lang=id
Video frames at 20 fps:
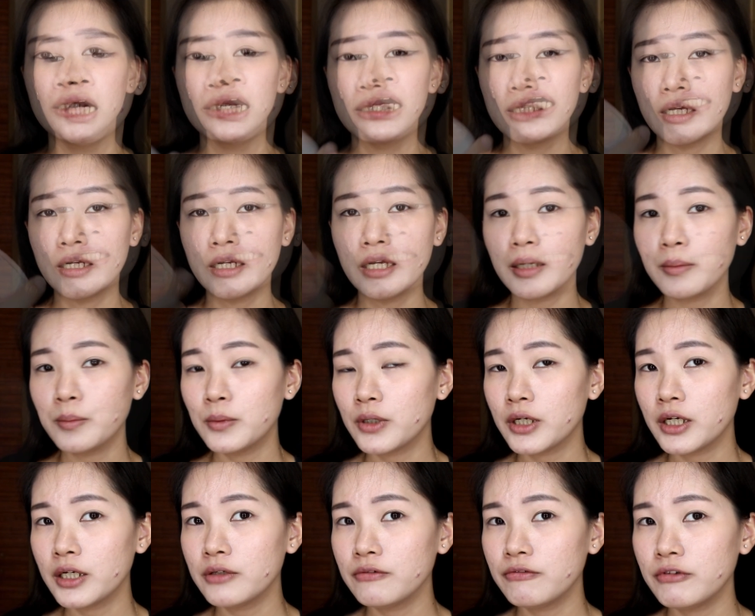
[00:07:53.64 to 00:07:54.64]
dan ya
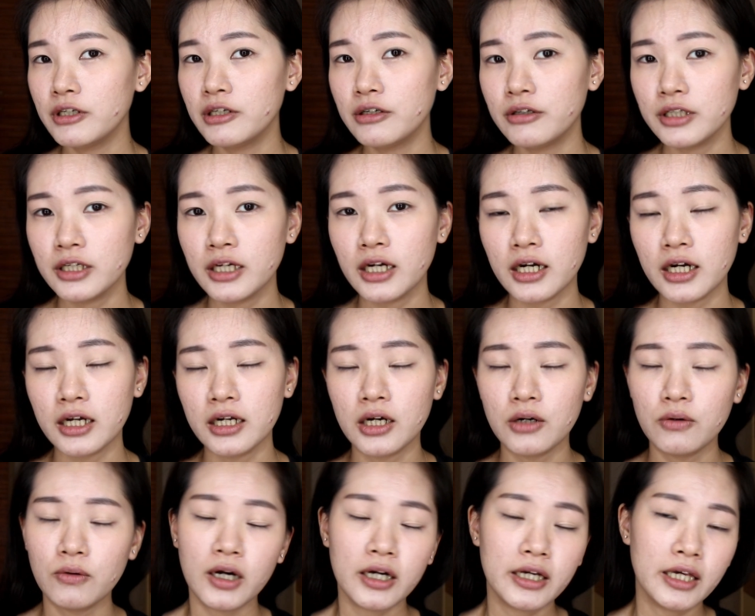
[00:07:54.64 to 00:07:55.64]
mungkin videonya akan
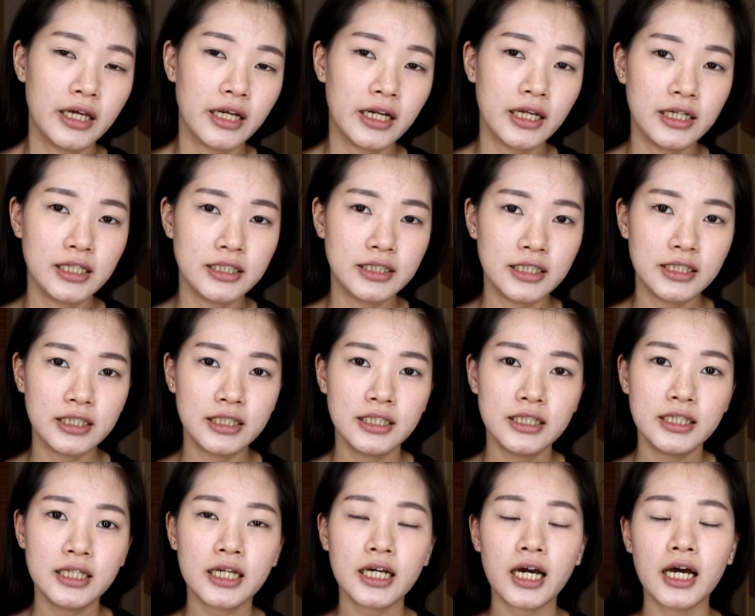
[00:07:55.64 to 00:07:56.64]
aku akhiri di sini
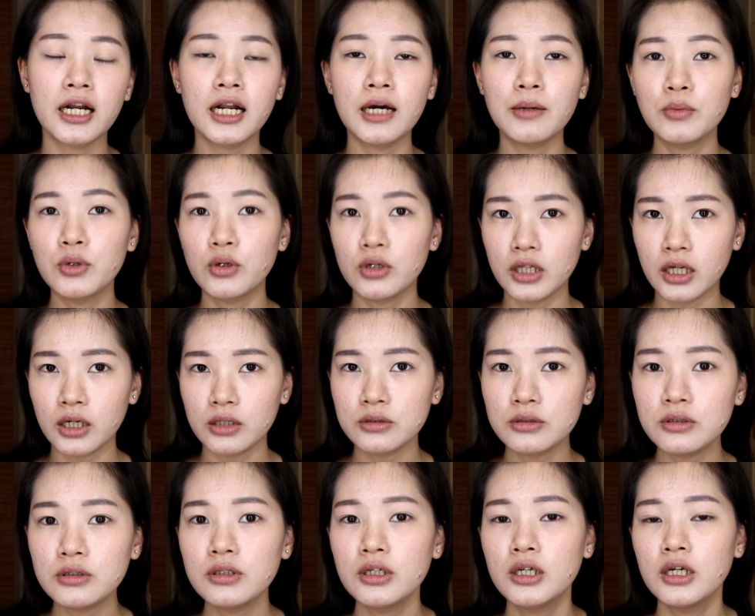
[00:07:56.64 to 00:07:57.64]
karena menurut
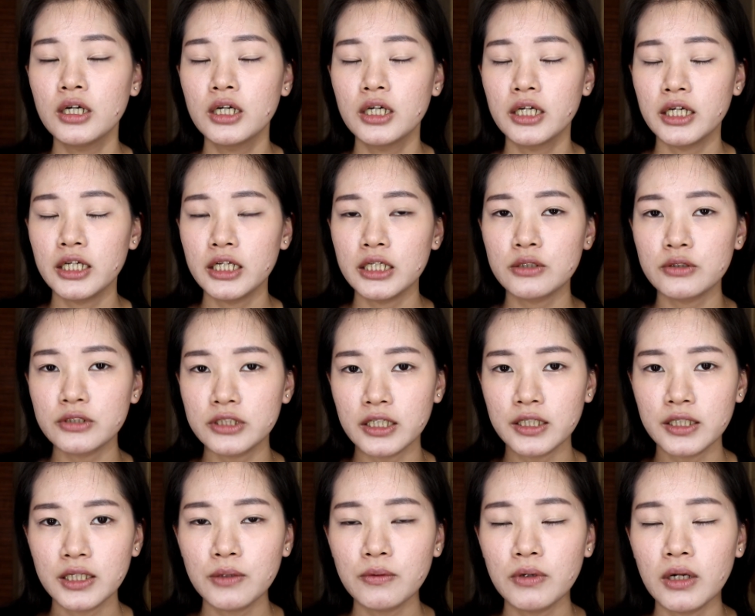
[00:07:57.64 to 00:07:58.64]
aku ini
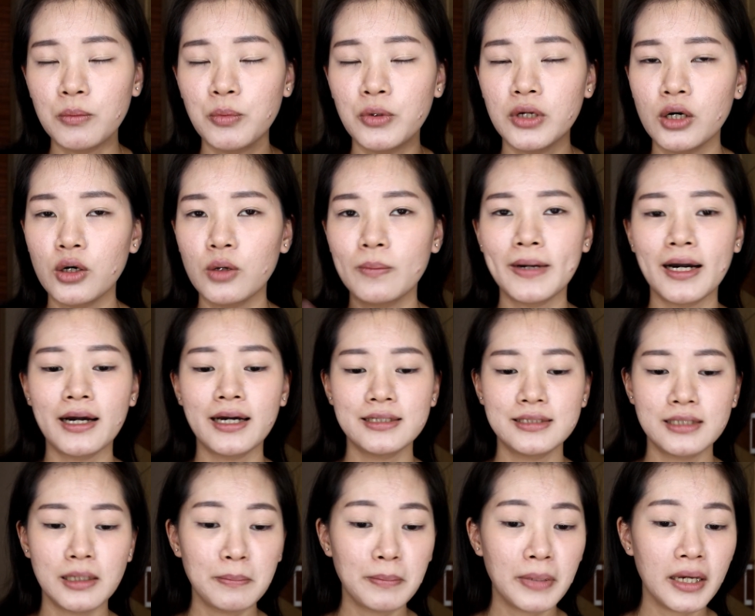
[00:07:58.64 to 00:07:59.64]
cushionnya walaupun aku pakai
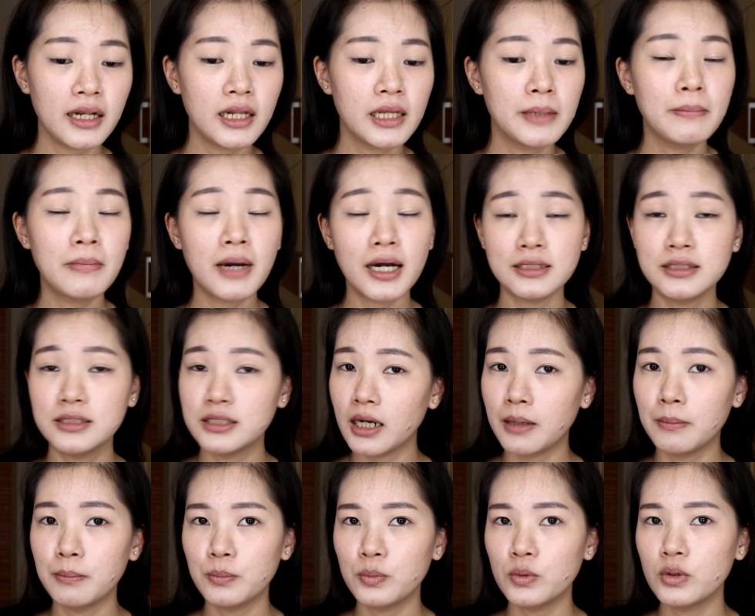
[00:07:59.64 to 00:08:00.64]
sampai 5
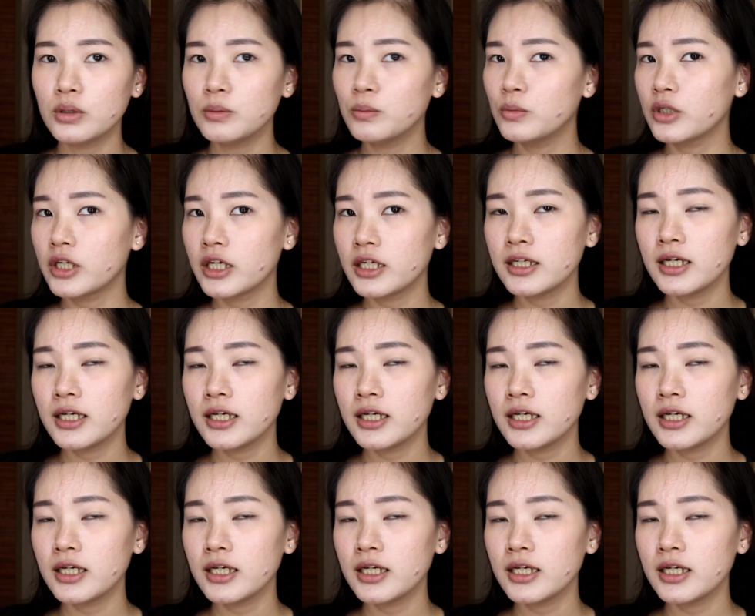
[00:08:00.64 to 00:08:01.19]
jam pun mungkin